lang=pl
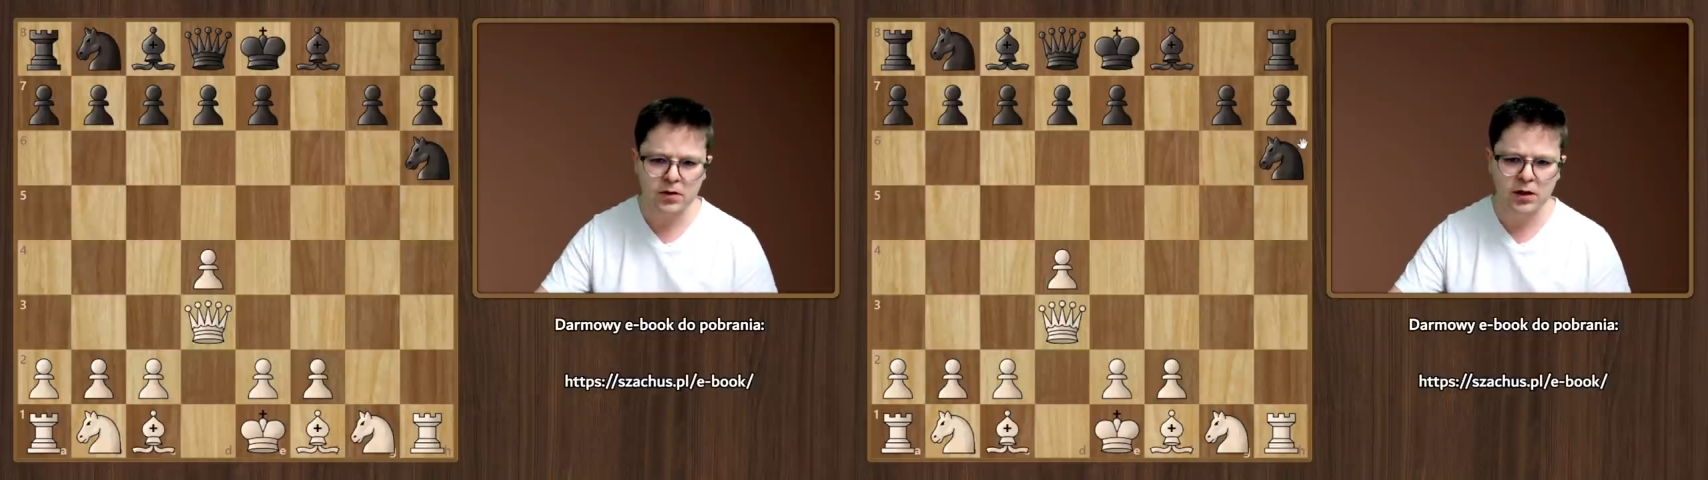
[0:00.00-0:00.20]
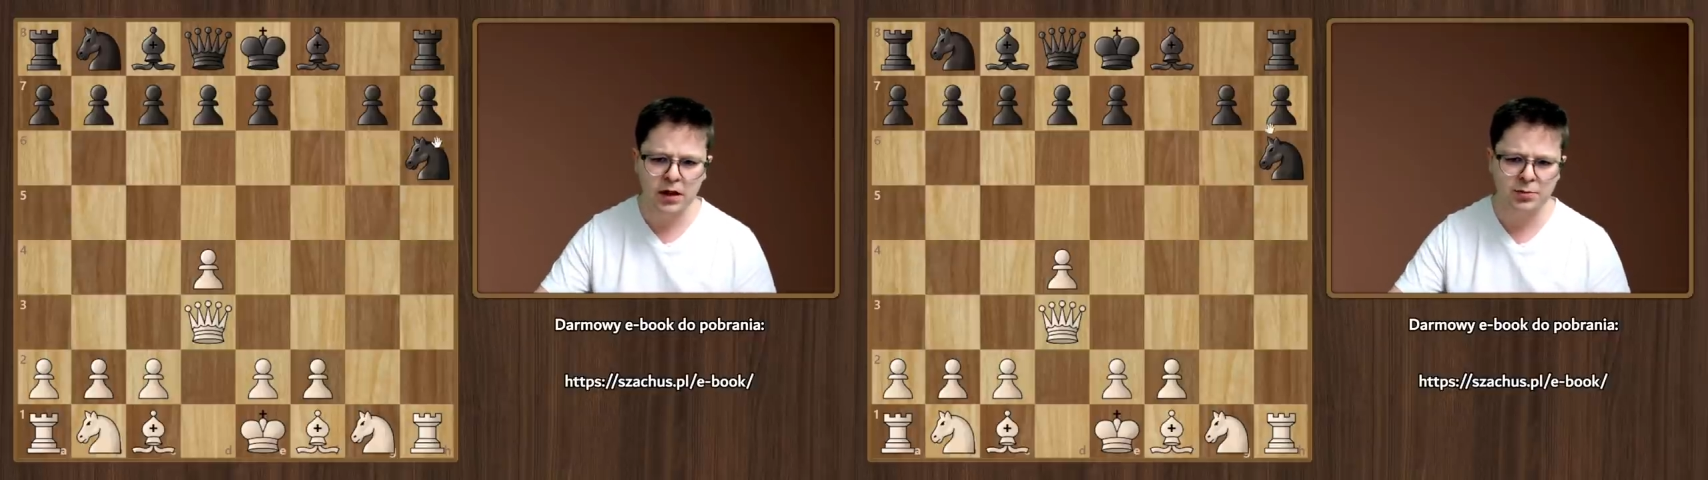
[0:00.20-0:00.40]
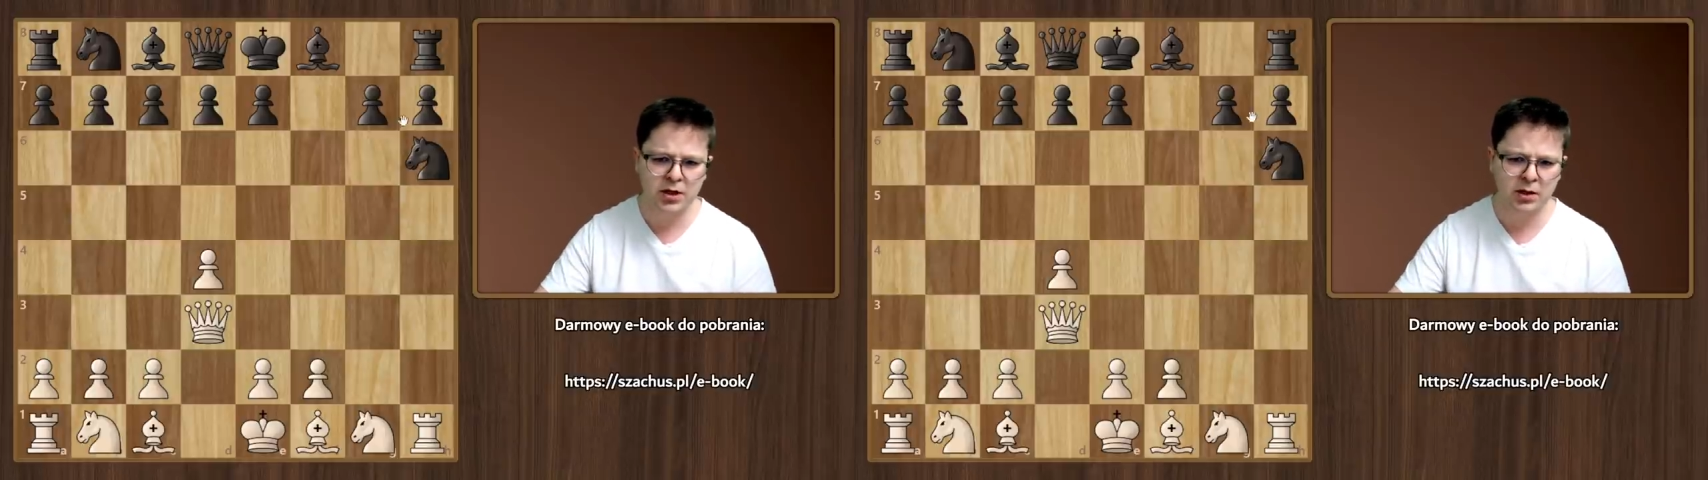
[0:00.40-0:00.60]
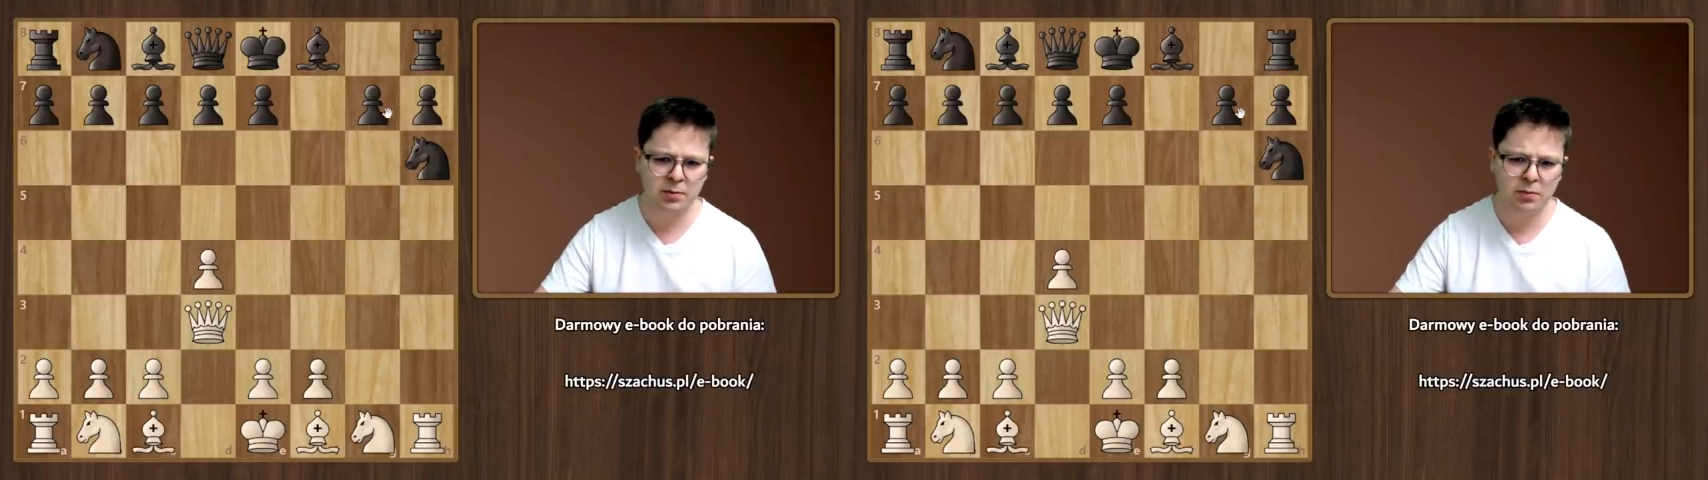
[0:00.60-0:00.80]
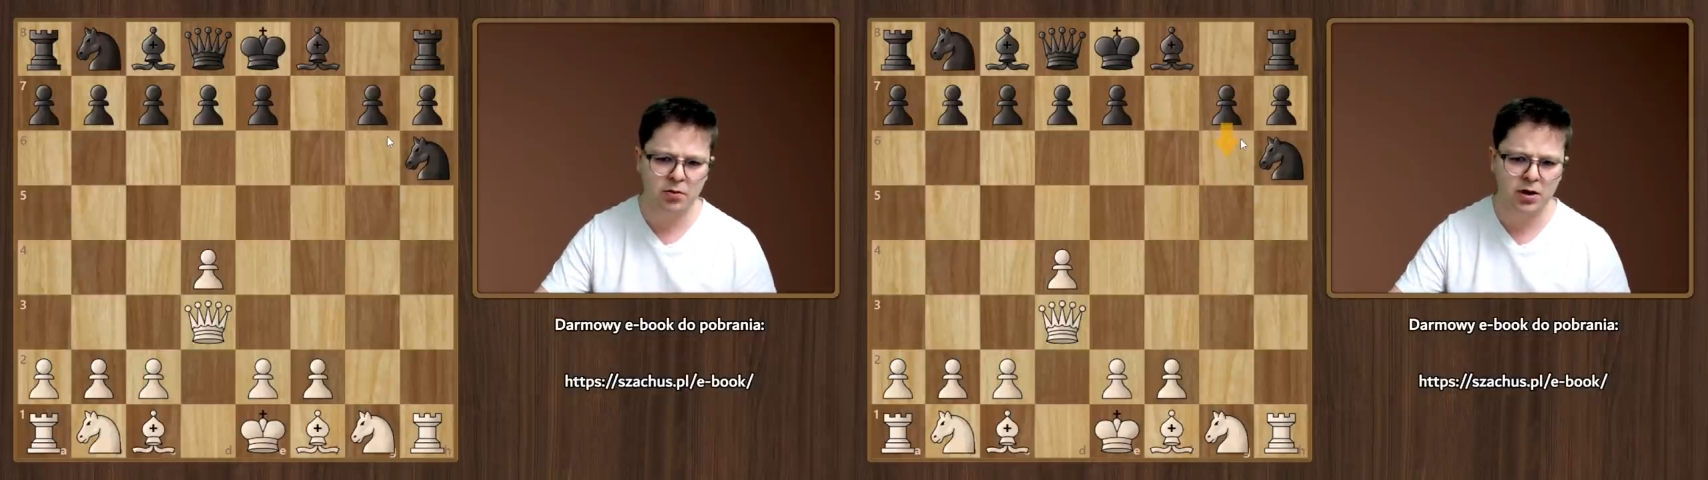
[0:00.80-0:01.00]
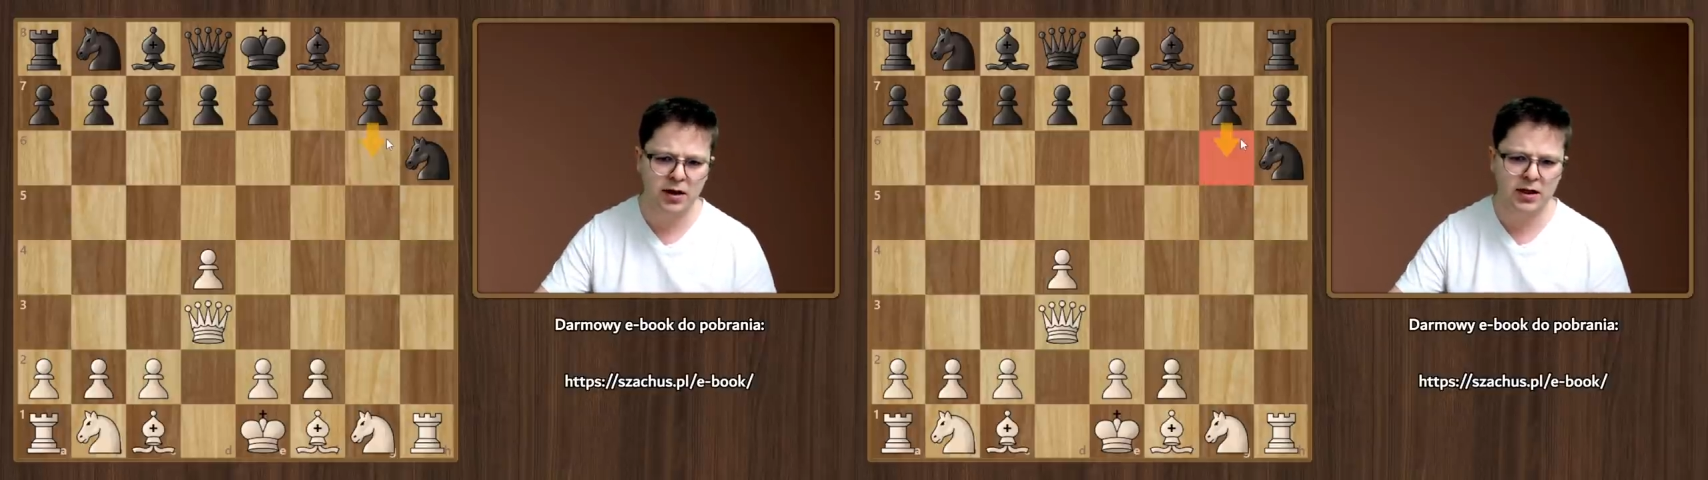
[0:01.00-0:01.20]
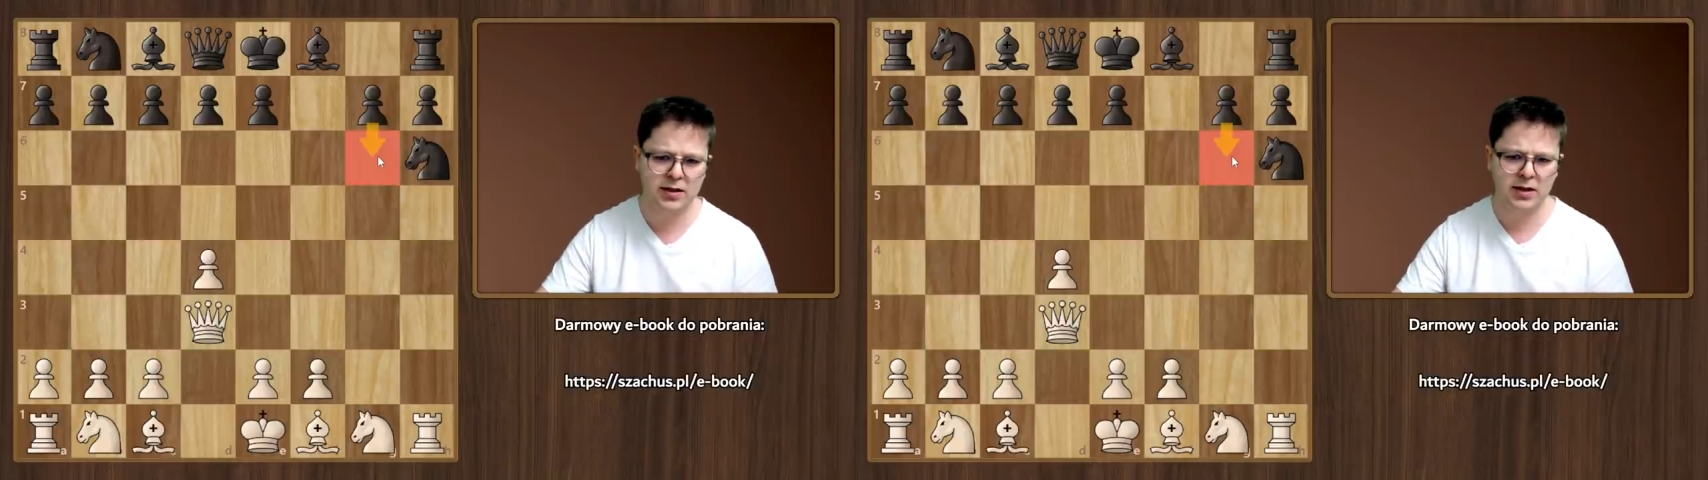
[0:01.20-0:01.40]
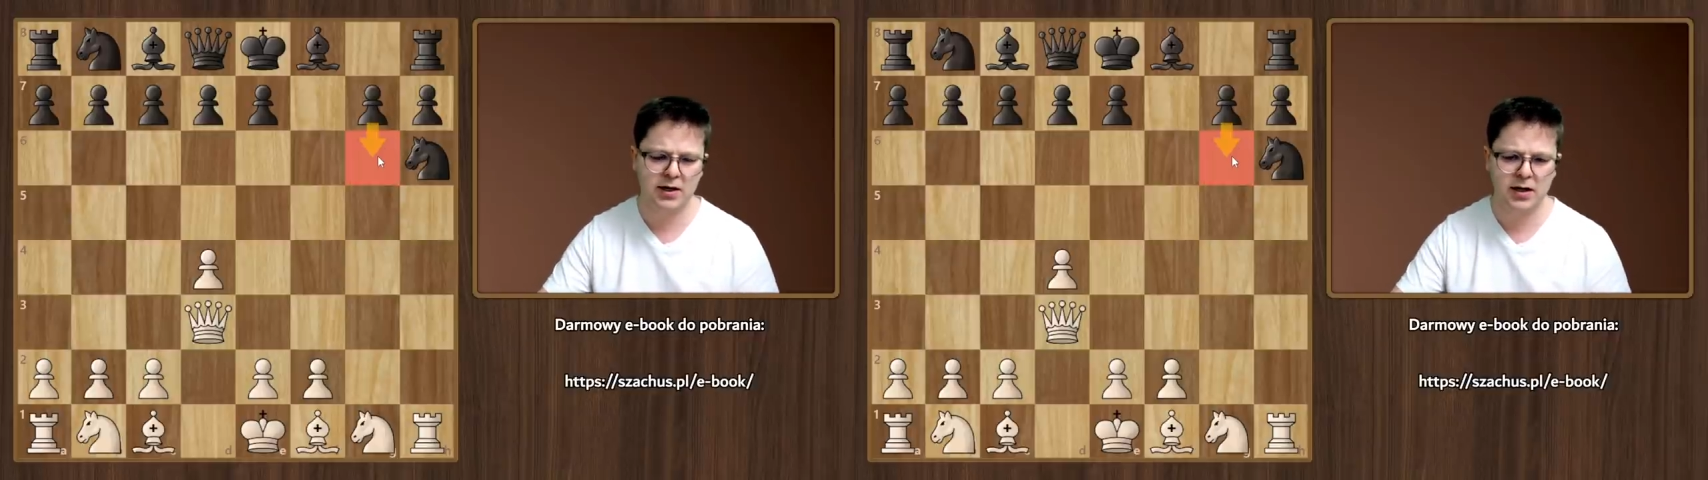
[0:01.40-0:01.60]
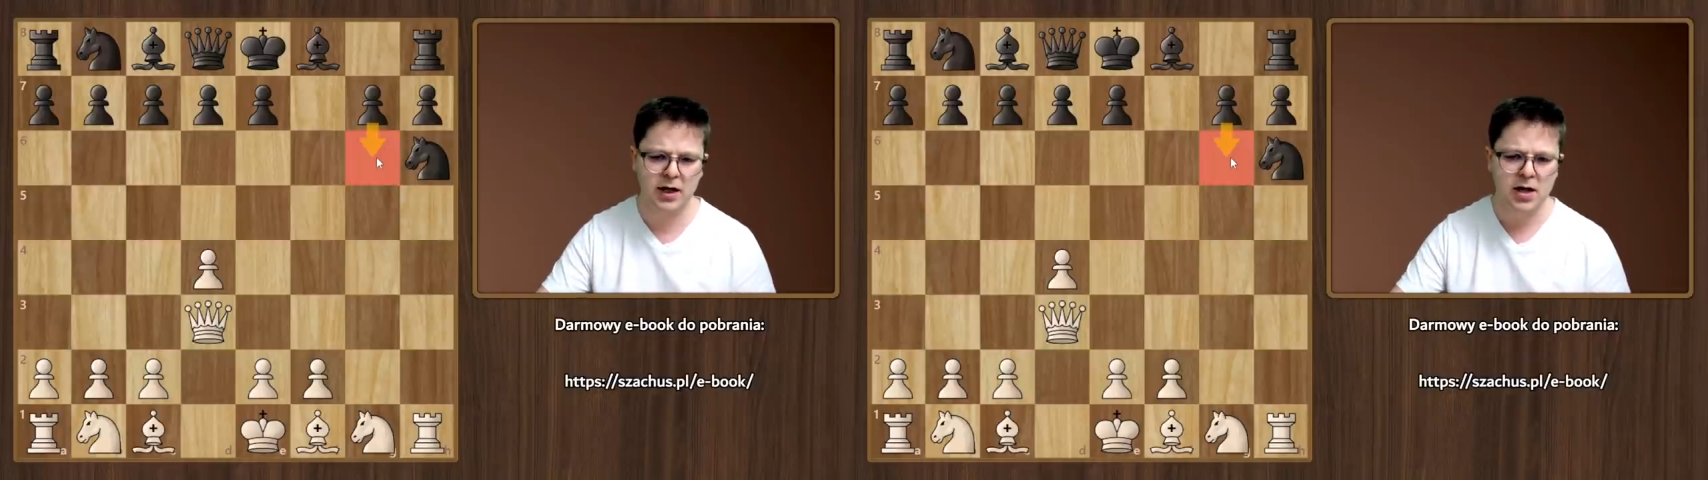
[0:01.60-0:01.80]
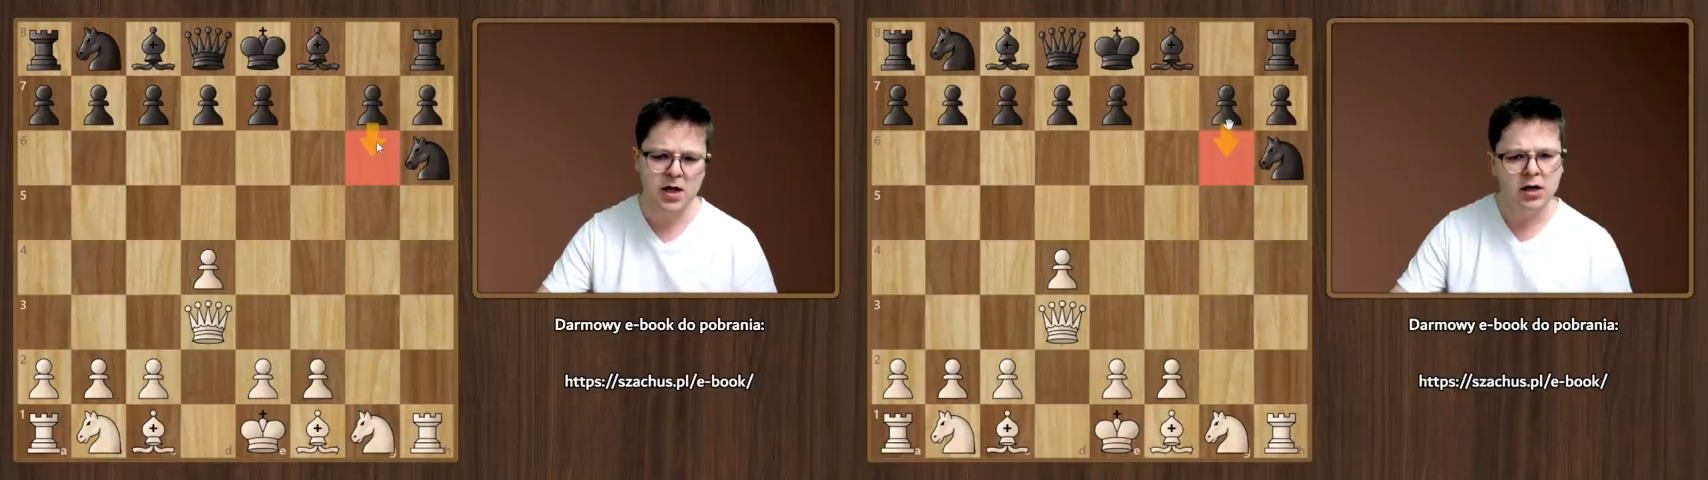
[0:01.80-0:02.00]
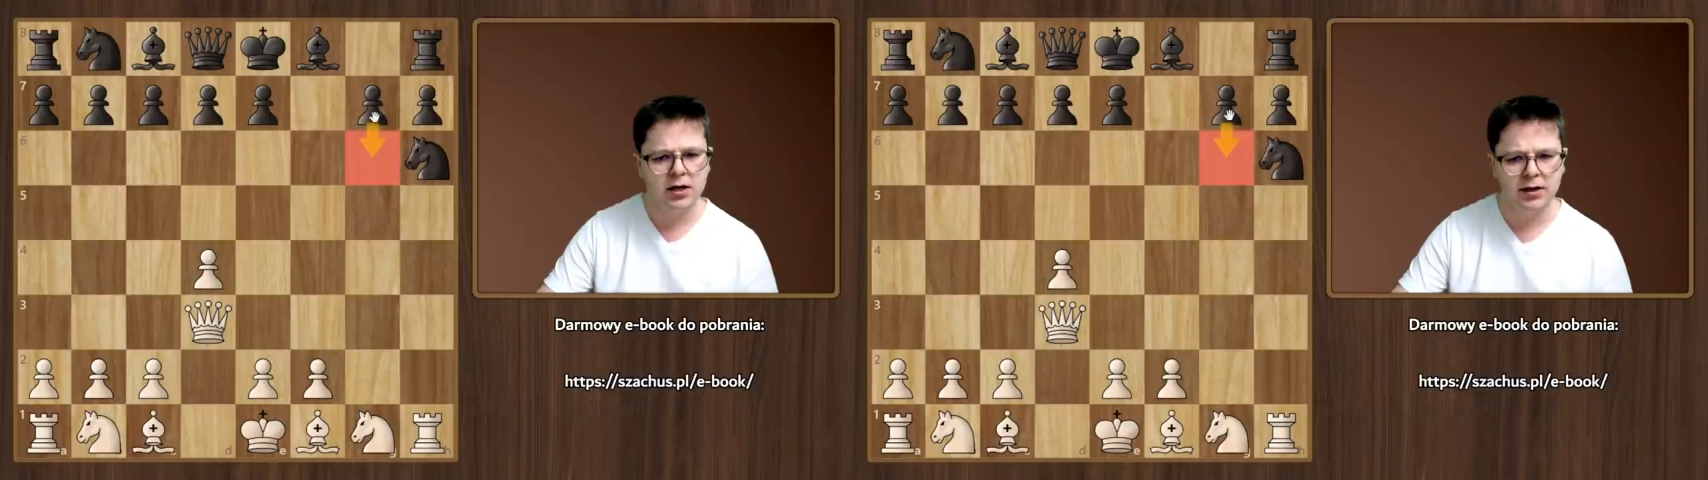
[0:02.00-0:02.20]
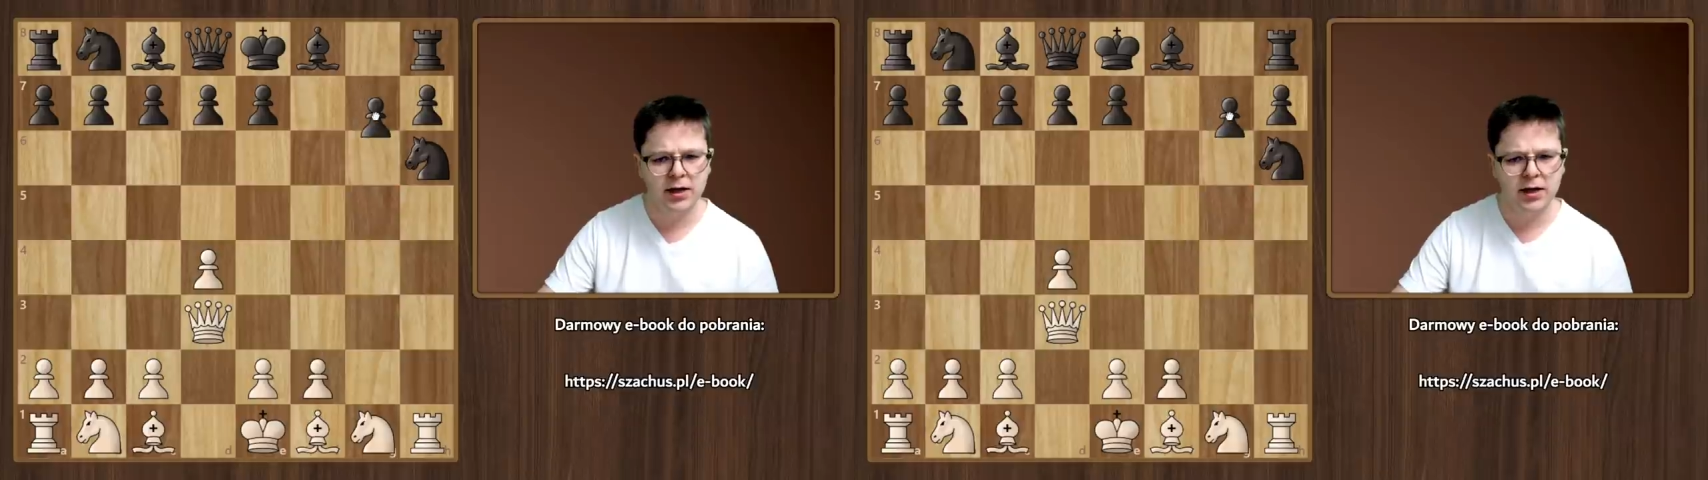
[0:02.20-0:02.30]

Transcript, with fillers: Najlepsze chyba było jednak zagranie e,